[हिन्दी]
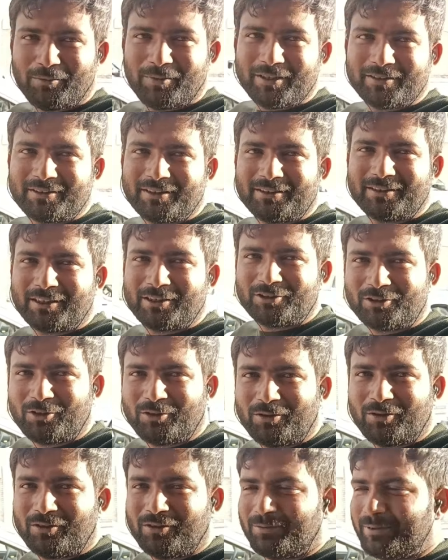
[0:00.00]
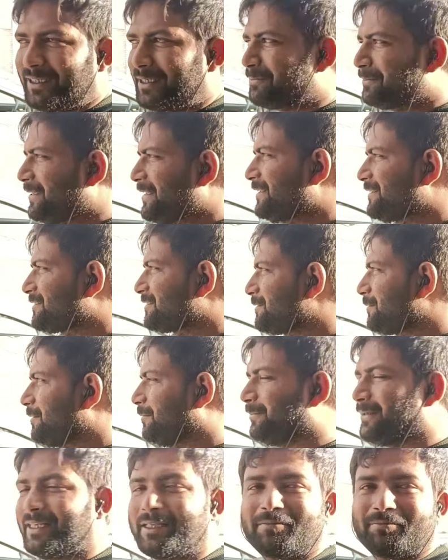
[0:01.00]
बस इसके जो ब्रेक पैंट्स
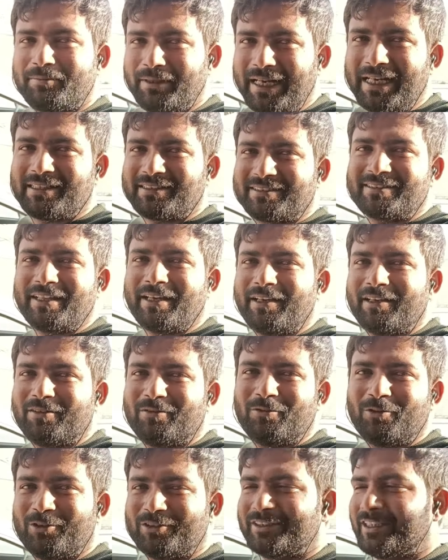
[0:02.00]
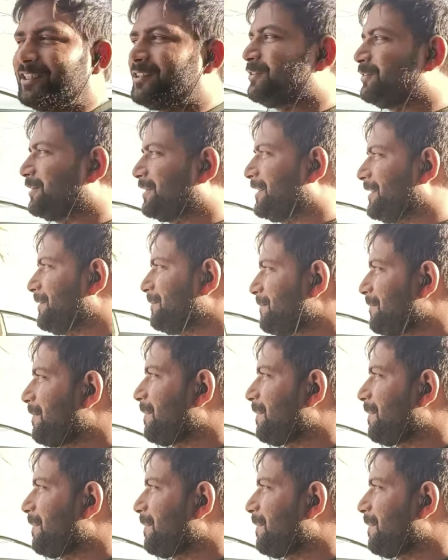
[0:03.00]
ब्रेक पैड्स थे वो चेंज हो गए